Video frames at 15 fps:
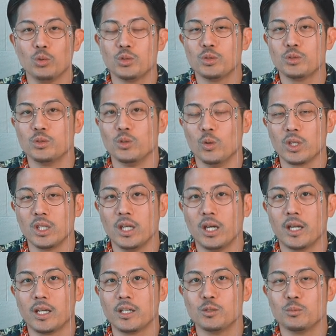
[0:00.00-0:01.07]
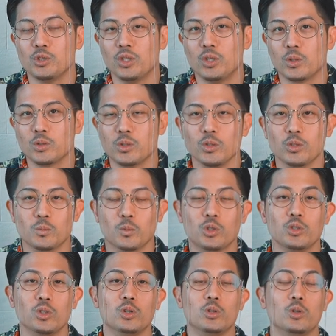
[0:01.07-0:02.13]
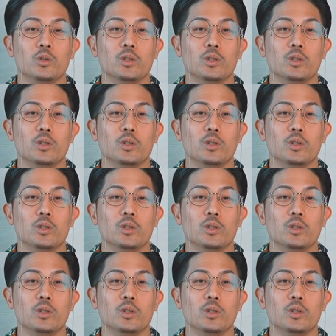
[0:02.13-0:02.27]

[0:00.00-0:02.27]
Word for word: 夫婦の沖縄ライフ Vlog という僕の